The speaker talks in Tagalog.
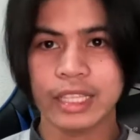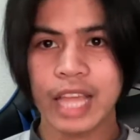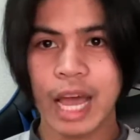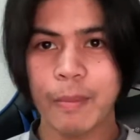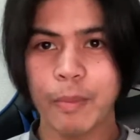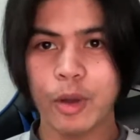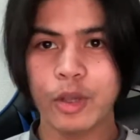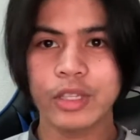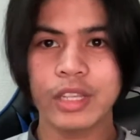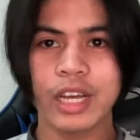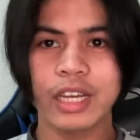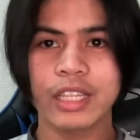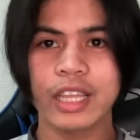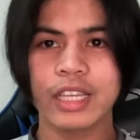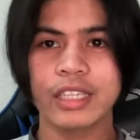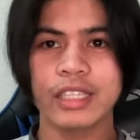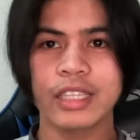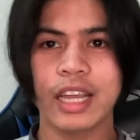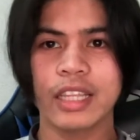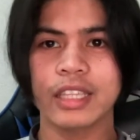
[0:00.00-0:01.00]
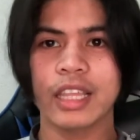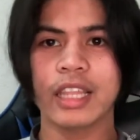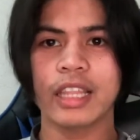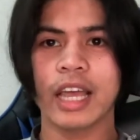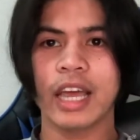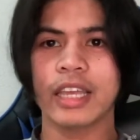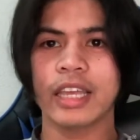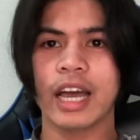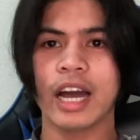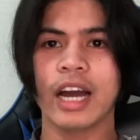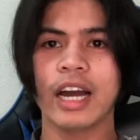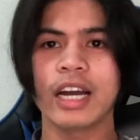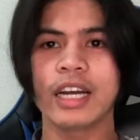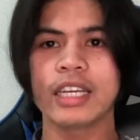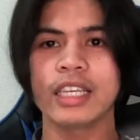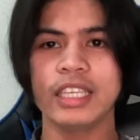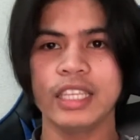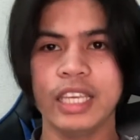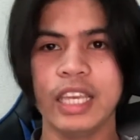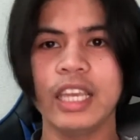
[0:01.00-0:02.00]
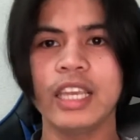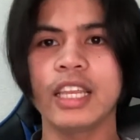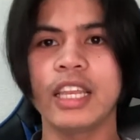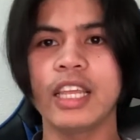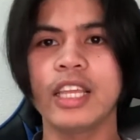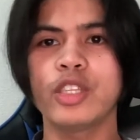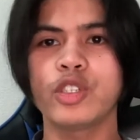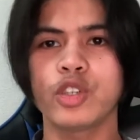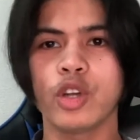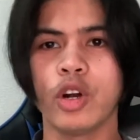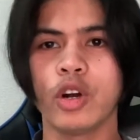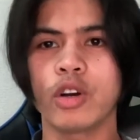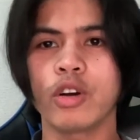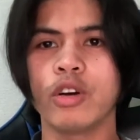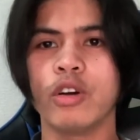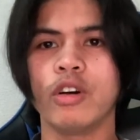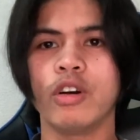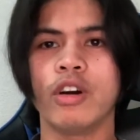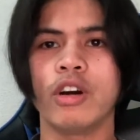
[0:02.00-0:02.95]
Tapos ang next natin ay ang giri choco